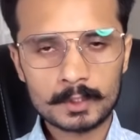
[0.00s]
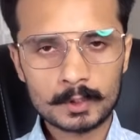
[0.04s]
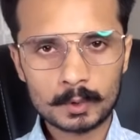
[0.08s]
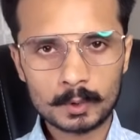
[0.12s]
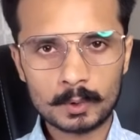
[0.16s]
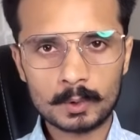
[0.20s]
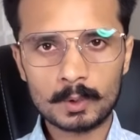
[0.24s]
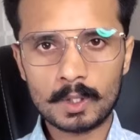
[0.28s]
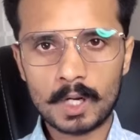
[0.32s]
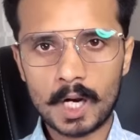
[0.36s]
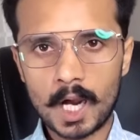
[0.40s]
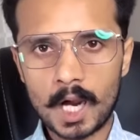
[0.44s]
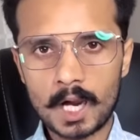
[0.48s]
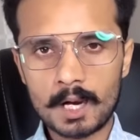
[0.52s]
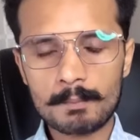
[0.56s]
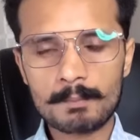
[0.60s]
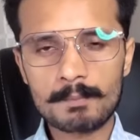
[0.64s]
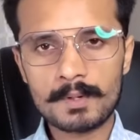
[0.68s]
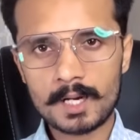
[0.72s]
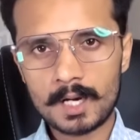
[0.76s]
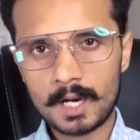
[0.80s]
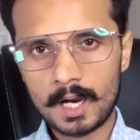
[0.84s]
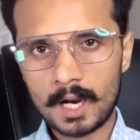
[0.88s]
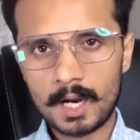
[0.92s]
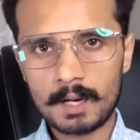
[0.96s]
तो
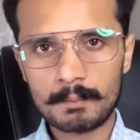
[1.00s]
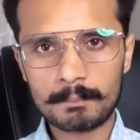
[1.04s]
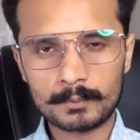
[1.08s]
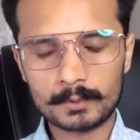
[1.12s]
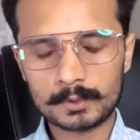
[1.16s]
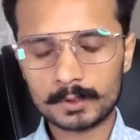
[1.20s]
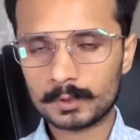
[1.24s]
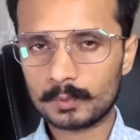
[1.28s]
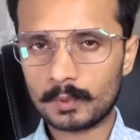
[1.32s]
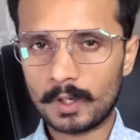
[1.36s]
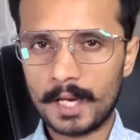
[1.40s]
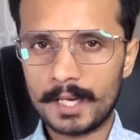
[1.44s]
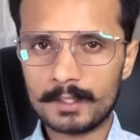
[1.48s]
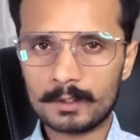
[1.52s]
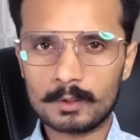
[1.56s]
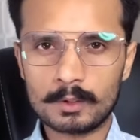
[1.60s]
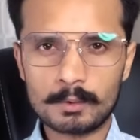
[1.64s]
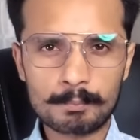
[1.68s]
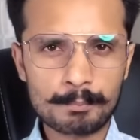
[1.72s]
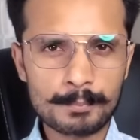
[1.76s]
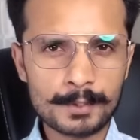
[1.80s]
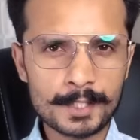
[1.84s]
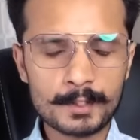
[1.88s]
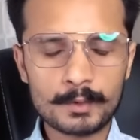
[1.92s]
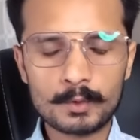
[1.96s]
अब आप उस क्वाइन को
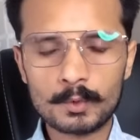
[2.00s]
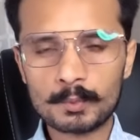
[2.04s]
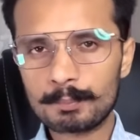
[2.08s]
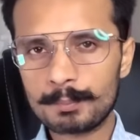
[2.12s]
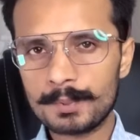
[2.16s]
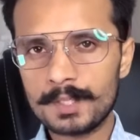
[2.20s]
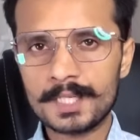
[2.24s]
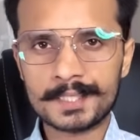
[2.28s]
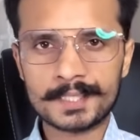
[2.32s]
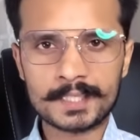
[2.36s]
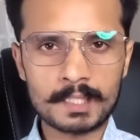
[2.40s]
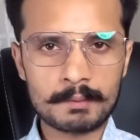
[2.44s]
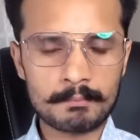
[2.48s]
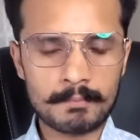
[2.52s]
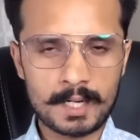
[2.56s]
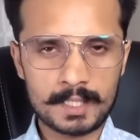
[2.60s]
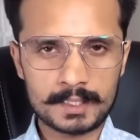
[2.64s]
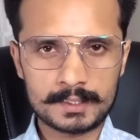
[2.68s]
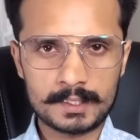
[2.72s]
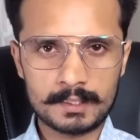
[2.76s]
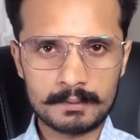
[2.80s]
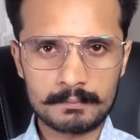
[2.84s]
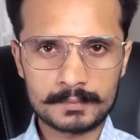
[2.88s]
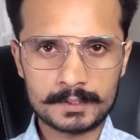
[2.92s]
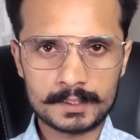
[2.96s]
पी टू पी के
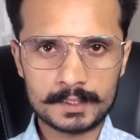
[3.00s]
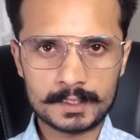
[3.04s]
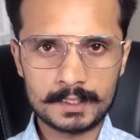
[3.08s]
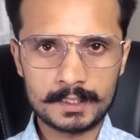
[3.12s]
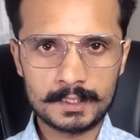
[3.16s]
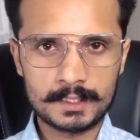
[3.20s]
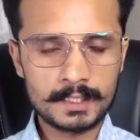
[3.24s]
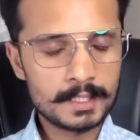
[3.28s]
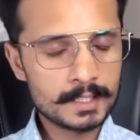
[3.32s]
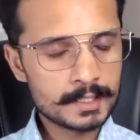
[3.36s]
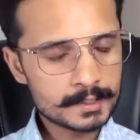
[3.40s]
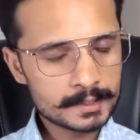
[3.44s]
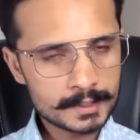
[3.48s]
माध्यम से